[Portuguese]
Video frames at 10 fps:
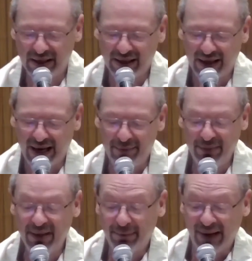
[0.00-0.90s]
A
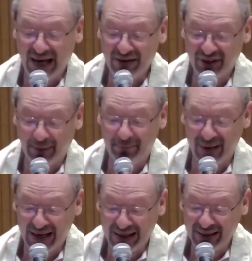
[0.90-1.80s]
primeira palavra,
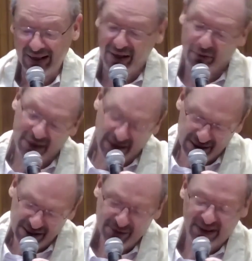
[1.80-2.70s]
bar, é uma
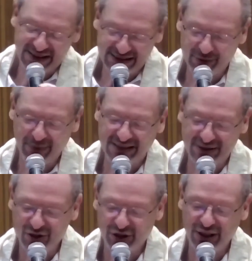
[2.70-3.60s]
expressão mais
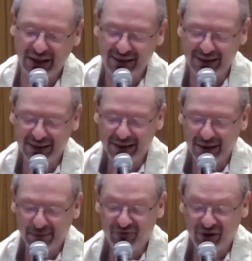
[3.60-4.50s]
antiga,
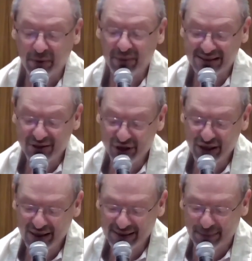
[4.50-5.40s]
uma forma mais
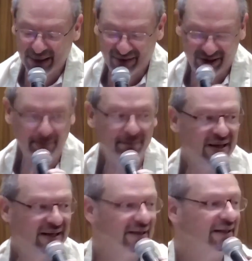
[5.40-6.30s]
antiga da palavra
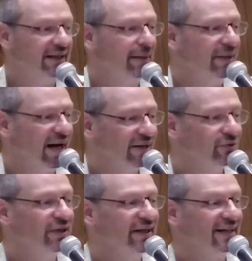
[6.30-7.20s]
ben, em hebraico, que
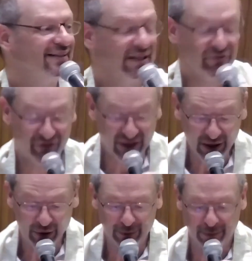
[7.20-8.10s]
quer dizer filho.